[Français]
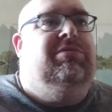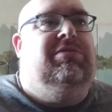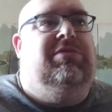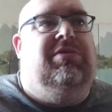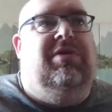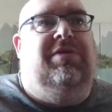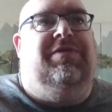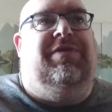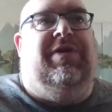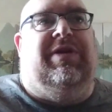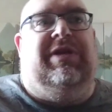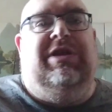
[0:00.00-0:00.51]

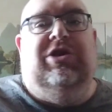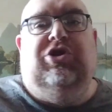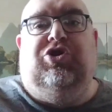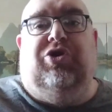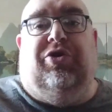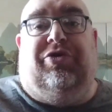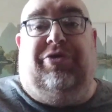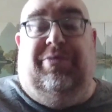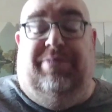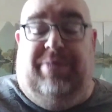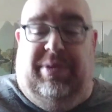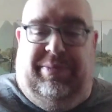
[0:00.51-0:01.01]
que de faire des
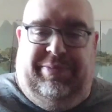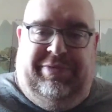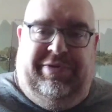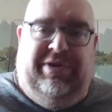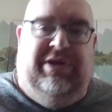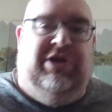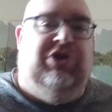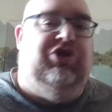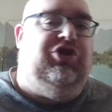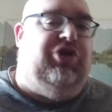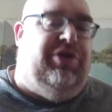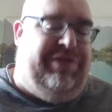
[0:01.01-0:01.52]
shorts, même si
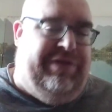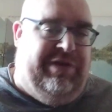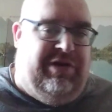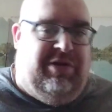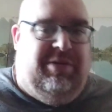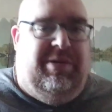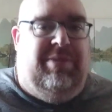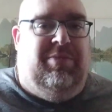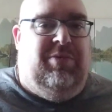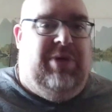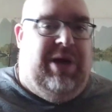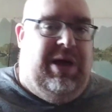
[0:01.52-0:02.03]
les shorts c'est
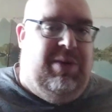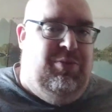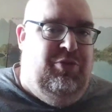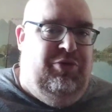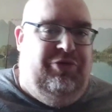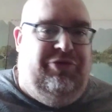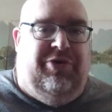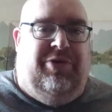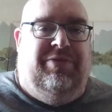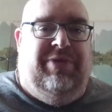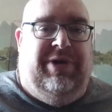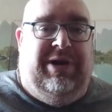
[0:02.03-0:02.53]
quand même
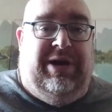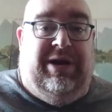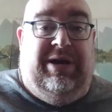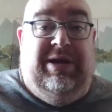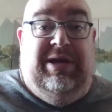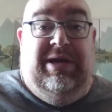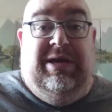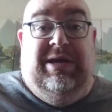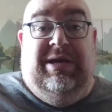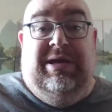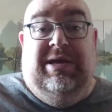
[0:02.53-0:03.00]
amusant, voilà.